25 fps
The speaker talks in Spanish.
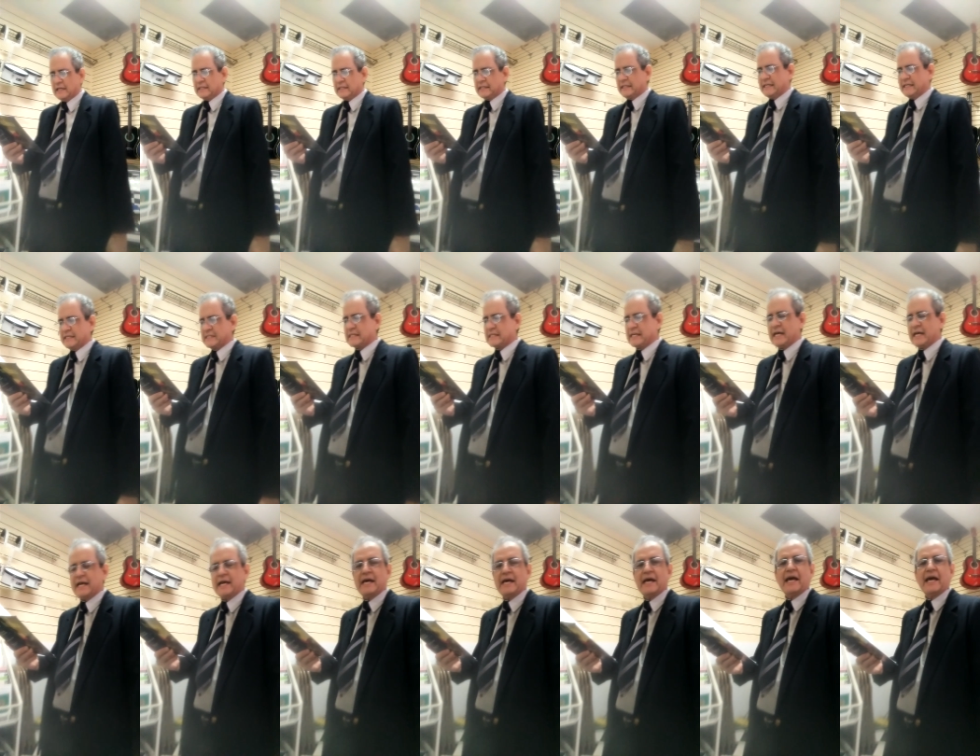
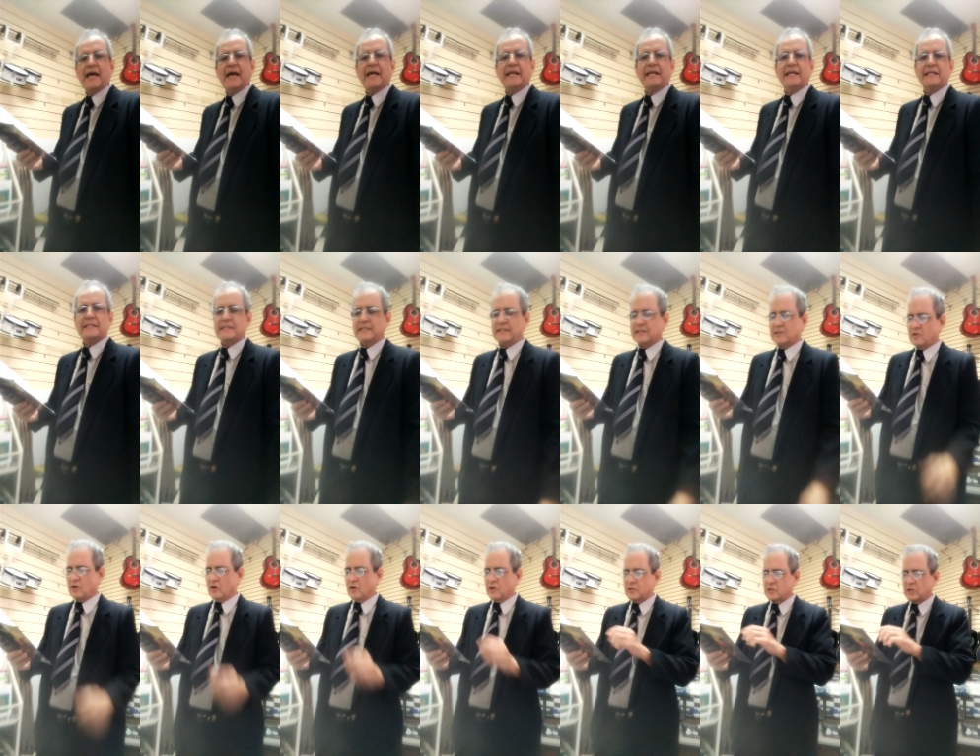Dice
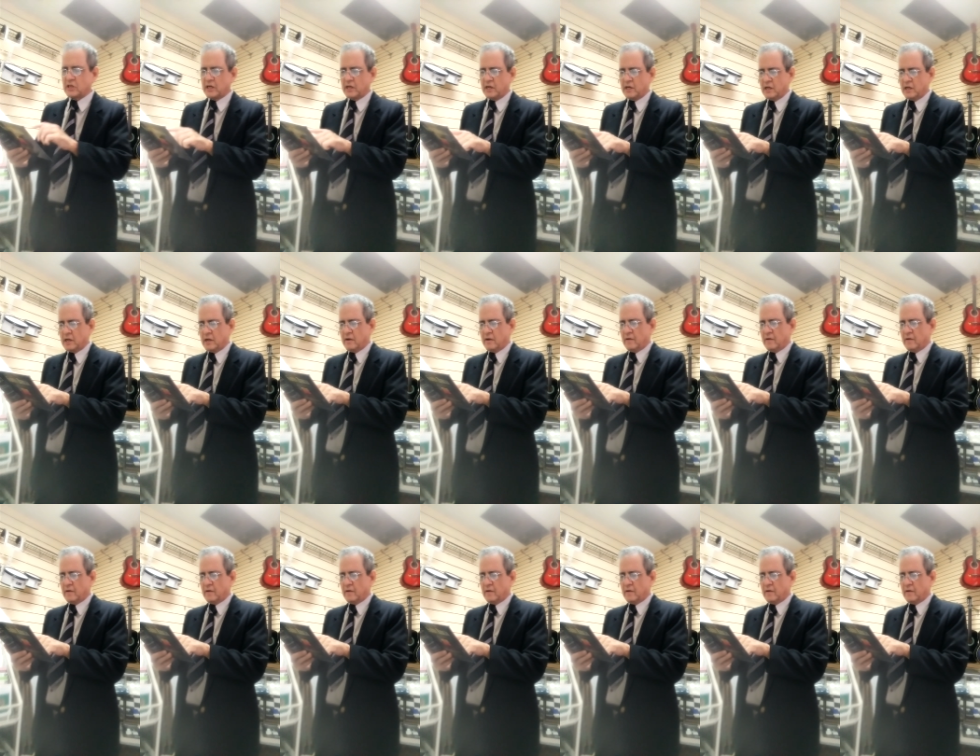Génesis 12,